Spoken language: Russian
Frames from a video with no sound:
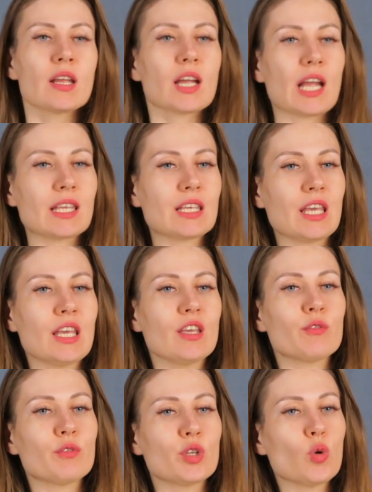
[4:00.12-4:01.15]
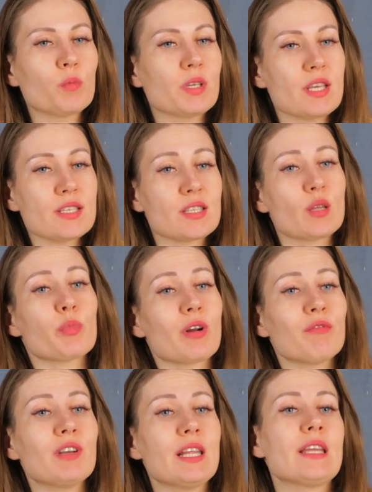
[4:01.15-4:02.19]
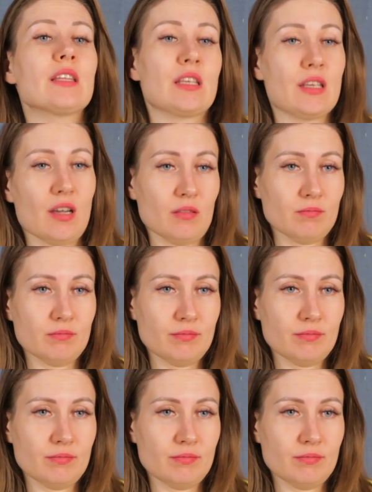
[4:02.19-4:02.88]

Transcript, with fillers: какие в нем есть направления.